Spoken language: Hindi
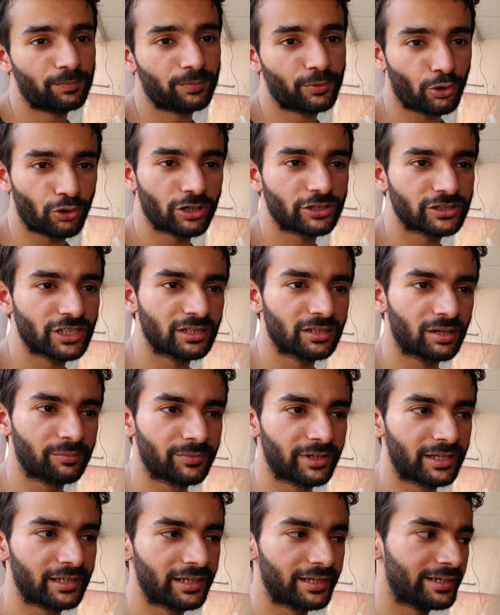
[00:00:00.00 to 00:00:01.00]
प्रोडक्शन कम
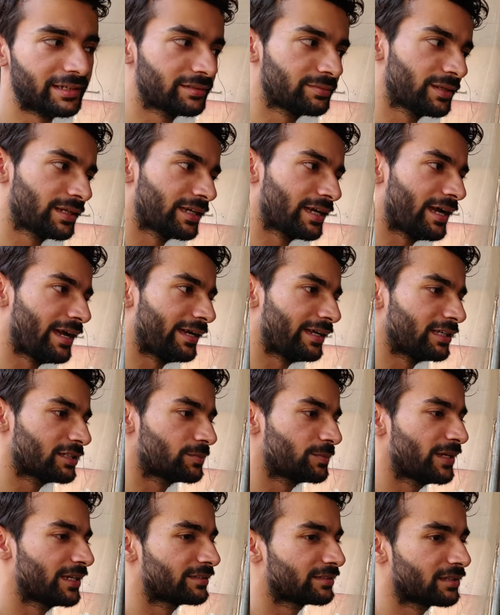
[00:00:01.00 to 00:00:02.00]
निकलेगी इसमें क्या है कि
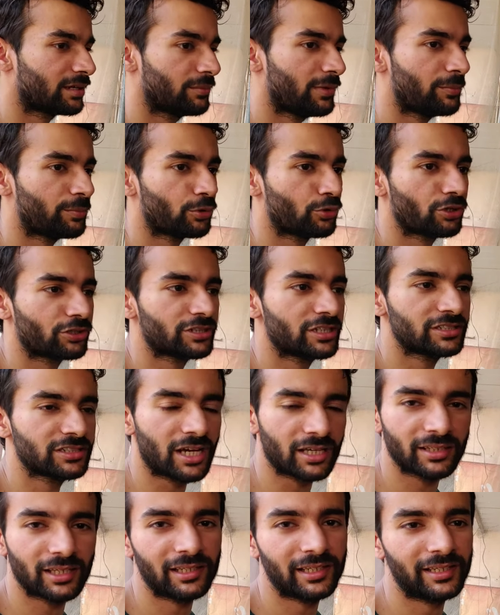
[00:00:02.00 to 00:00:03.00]
स्पेस कम है प्रोडक्शन
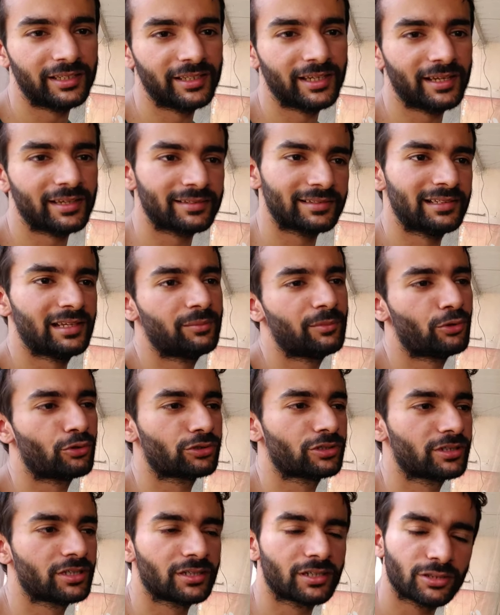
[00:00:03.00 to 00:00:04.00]
ज्यादा लेनी है इसलिए हमें
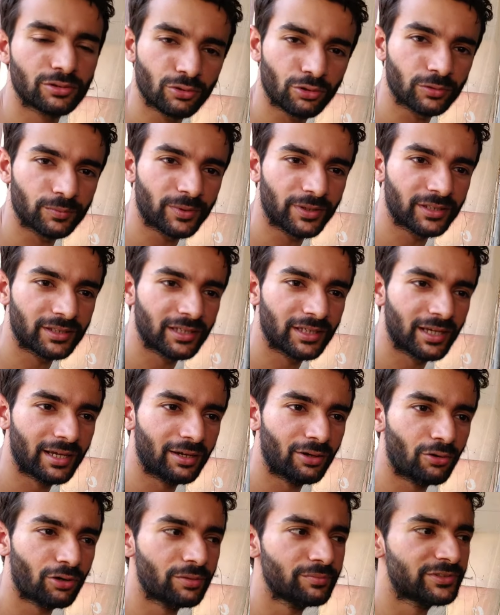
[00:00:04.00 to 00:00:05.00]
ऑक्सीजन की जरूरत पड़ती
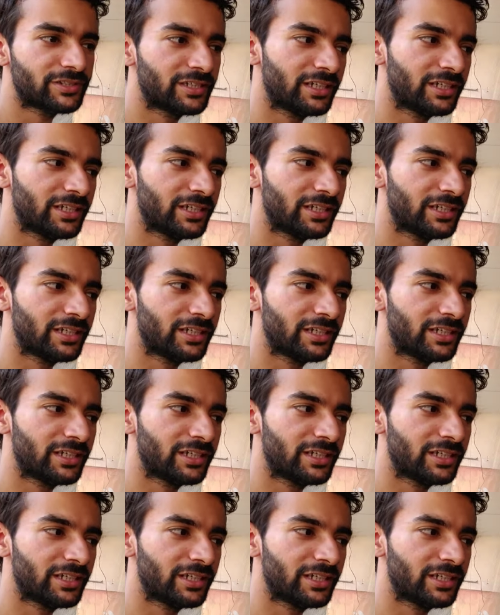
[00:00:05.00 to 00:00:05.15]
है और हम